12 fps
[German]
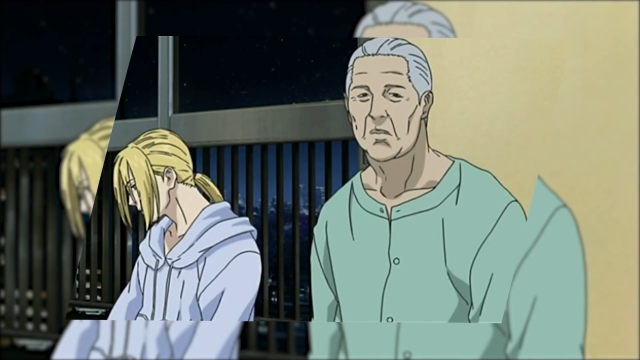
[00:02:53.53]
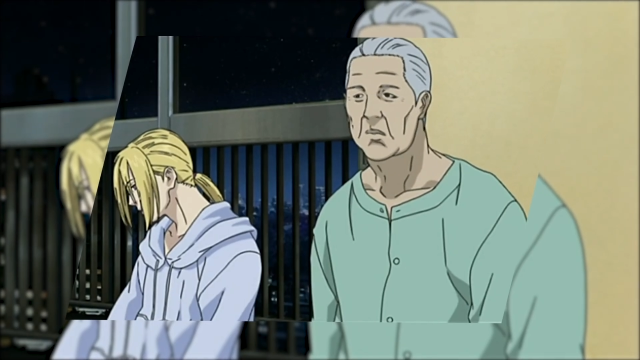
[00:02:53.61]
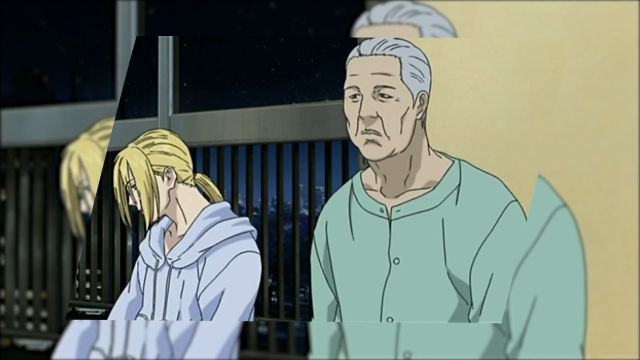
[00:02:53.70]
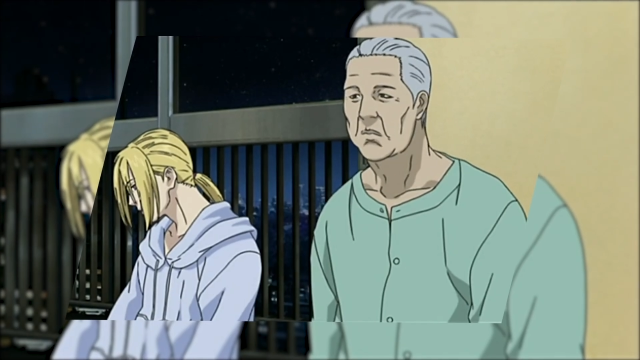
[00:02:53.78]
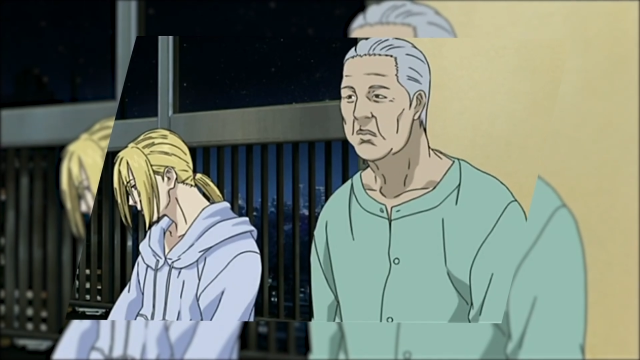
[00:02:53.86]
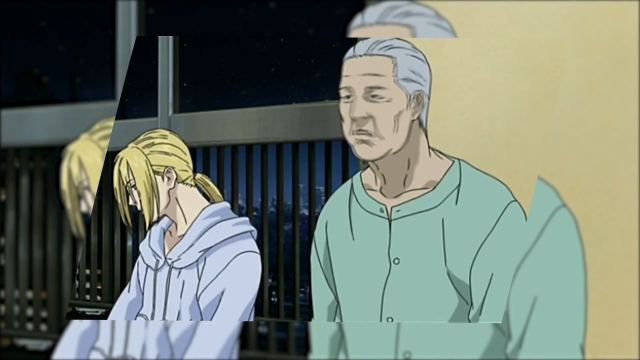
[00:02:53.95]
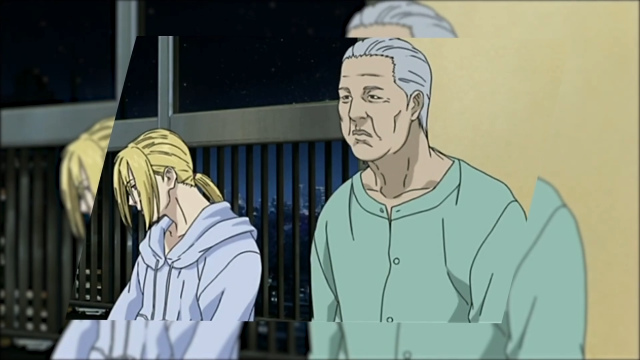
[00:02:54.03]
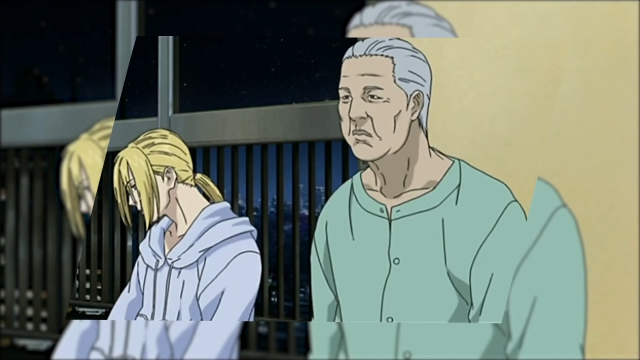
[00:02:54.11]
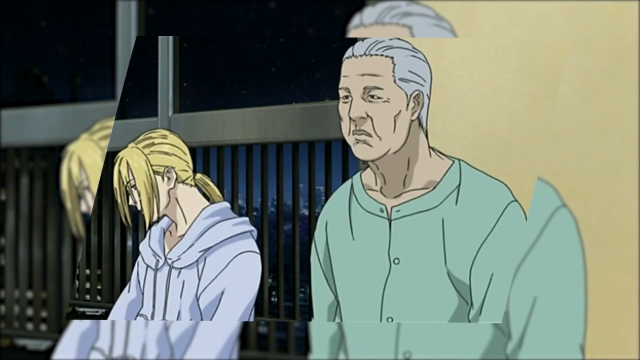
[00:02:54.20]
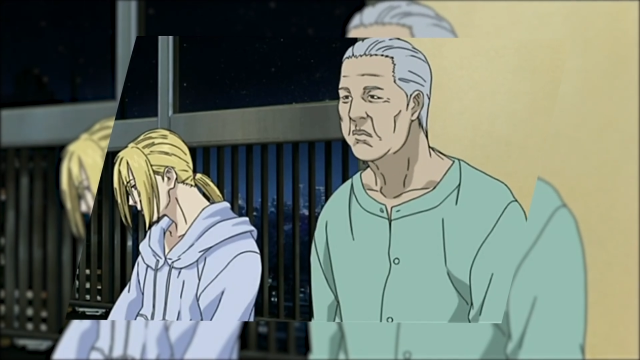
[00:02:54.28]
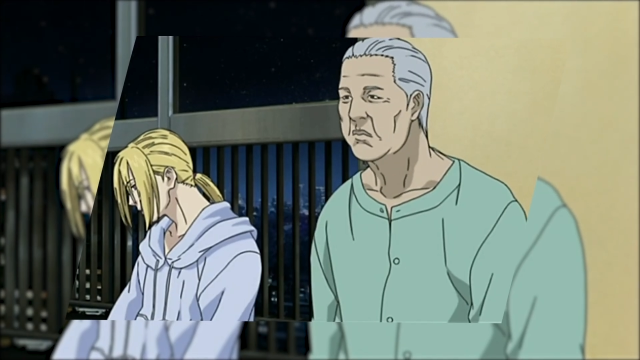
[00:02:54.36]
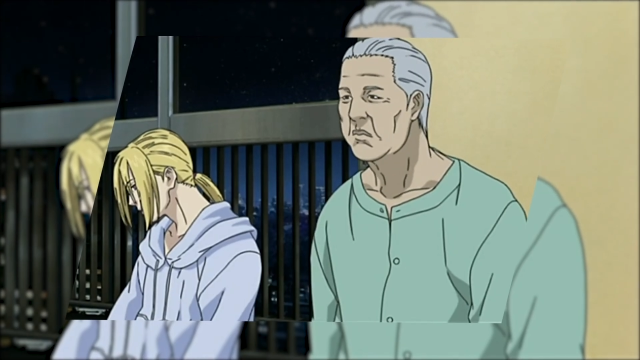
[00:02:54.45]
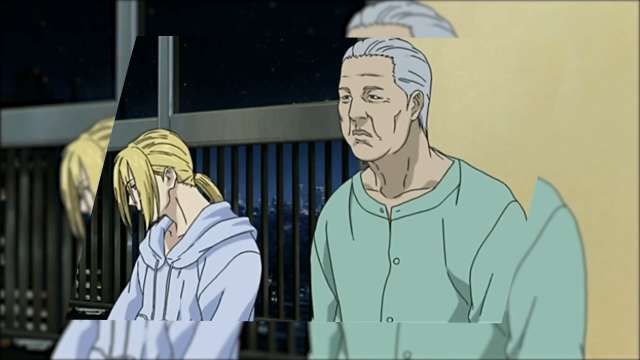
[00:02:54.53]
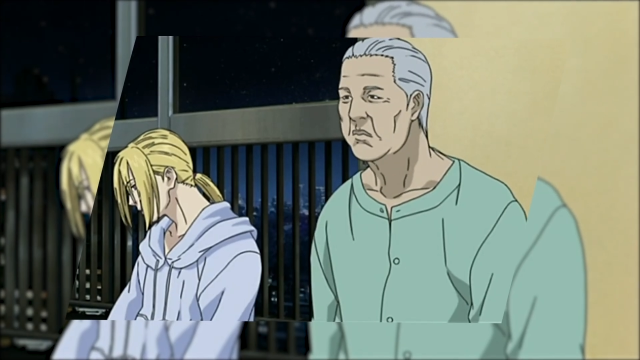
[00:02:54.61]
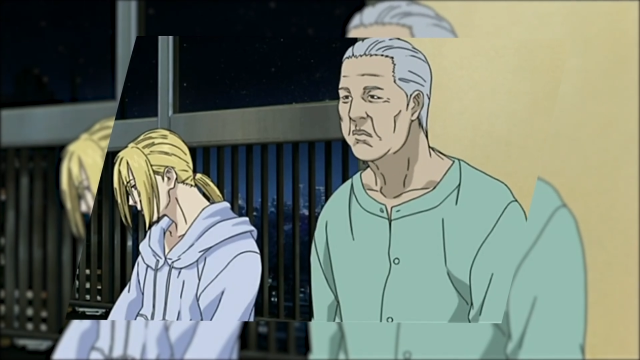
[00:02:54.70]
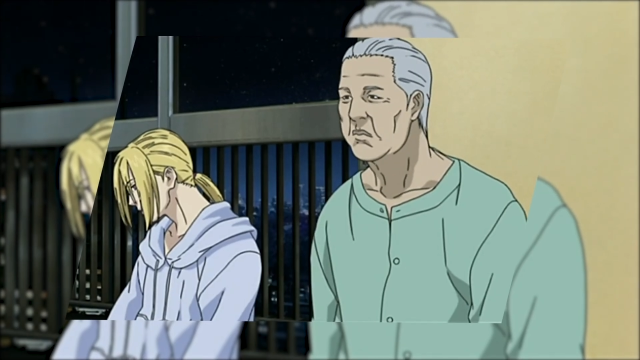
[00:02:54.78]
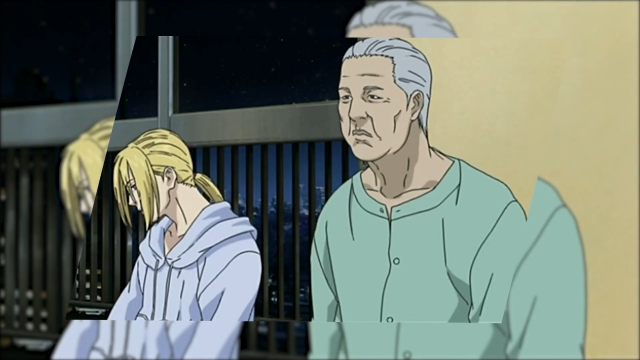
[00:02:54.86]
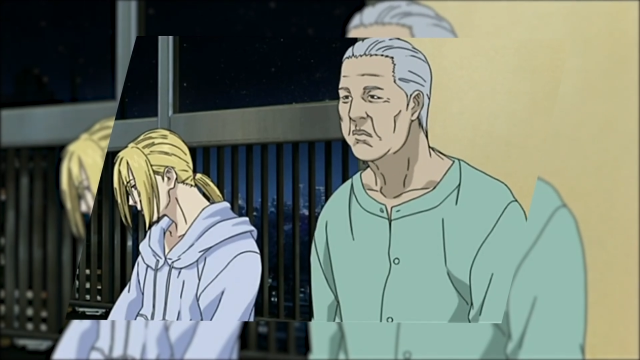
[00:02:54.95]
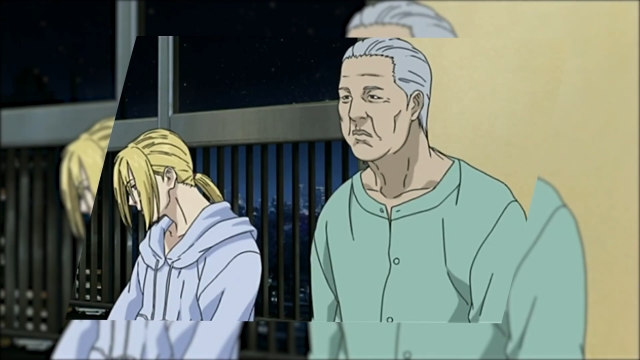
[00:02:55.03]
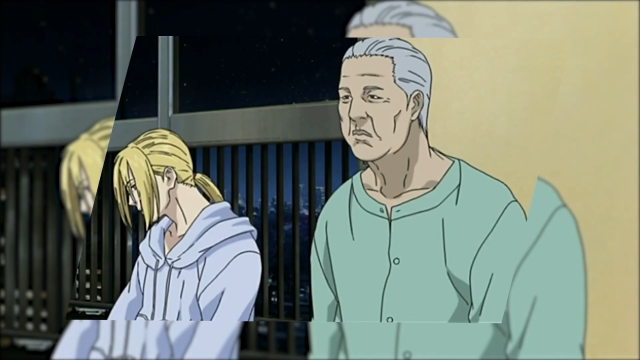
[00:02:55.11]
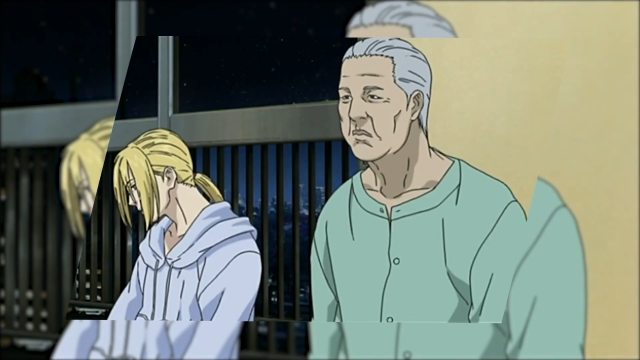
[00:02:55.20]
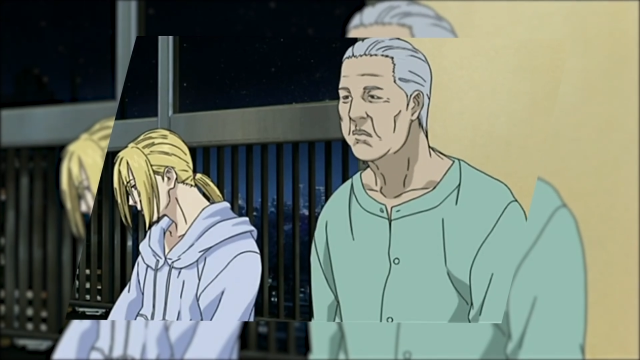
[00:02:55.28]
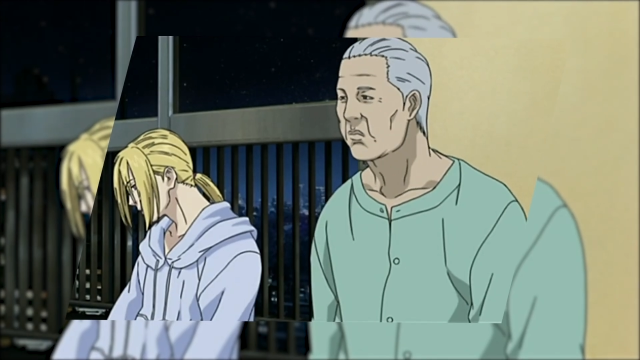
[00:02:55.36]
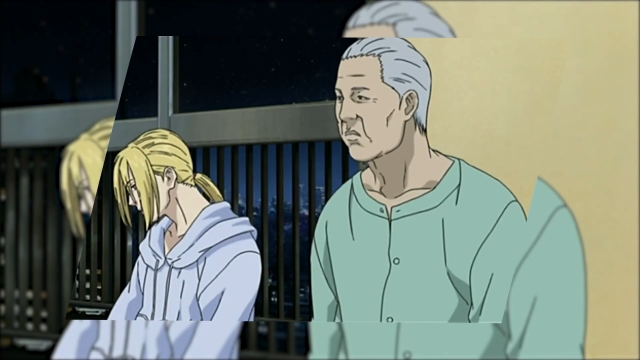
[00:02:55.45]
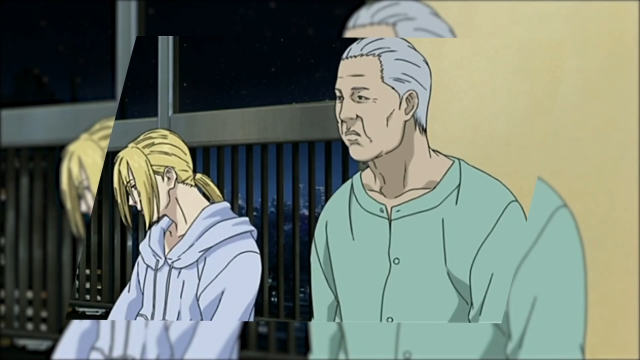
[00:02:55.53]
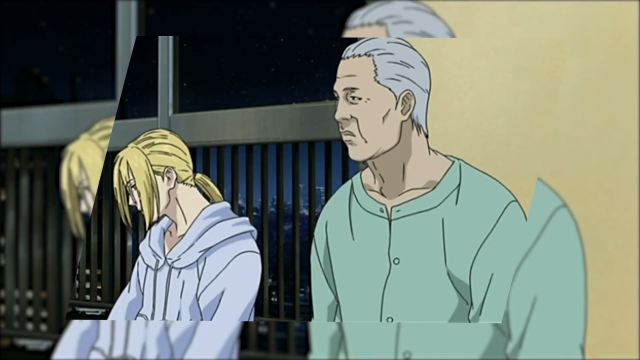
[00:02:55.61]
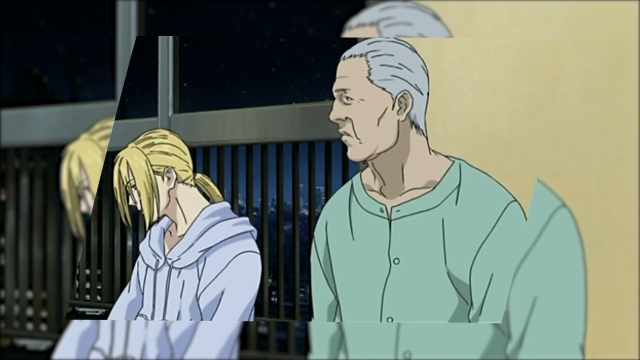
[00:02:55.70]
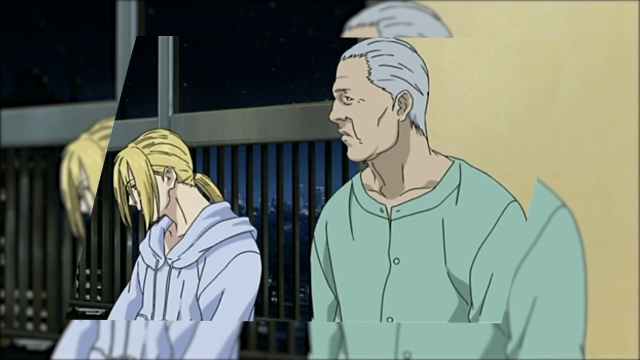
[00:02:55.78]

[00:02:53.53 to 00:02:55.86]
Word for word: Ein Politiker. Ich habe ihn schon mal im